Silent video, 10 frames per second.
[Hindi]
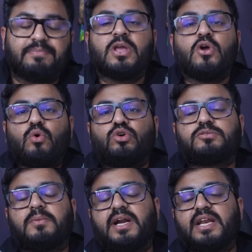है
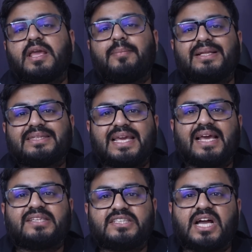उस मर्डर के बाद
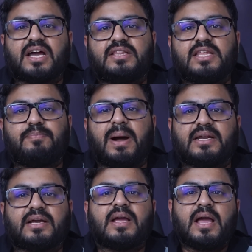कैसे जागृति
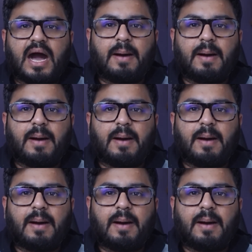पाठक